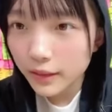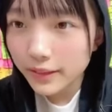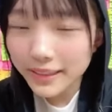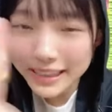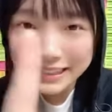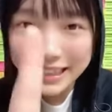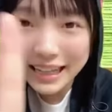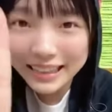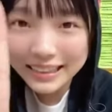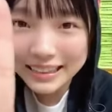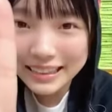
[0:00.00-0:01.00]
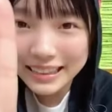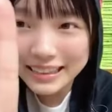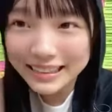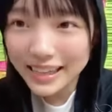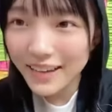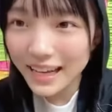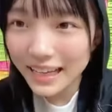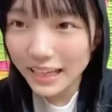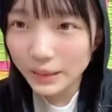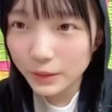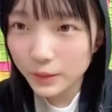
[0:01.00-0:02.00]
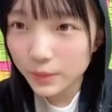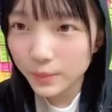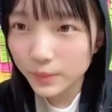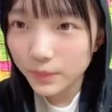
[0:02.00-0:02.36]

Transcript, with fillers: リュウヤさんいつたはありがと